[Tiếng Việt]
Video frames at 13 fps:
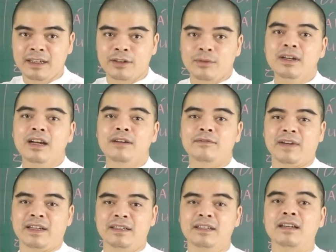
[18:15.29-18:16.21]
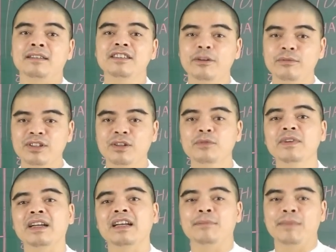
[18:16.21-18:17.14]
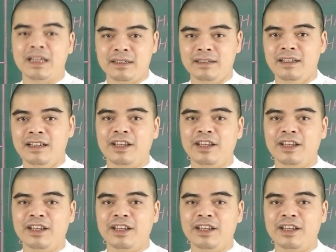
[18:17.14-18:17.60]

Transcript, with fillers: cũng cần phải cẩn trọng trong cái việc làm ăn,